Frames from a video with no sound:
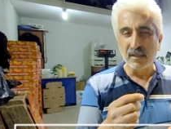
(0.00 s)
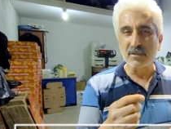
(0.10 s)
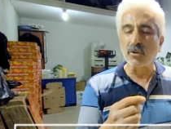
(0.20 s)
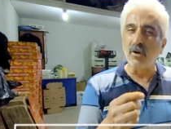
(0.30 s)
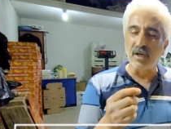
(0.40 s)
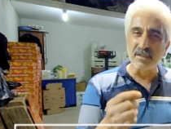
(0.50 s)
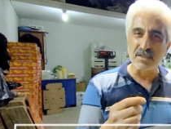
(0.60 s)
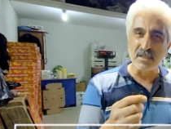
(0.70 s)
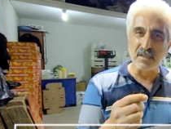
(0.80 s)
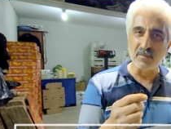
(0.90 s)

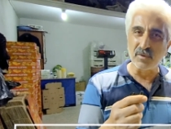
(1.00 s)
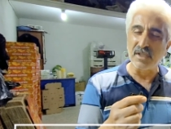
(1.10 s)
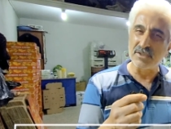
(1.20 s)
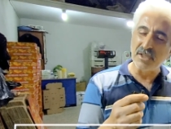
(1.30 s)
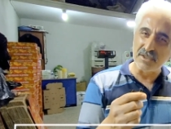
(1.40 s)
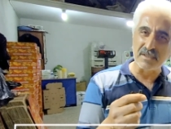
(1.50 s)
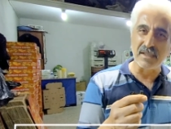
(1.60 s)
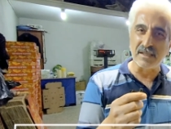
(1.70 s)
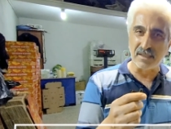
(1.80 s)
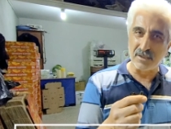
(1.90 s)
soğancı bunlar çeşitleri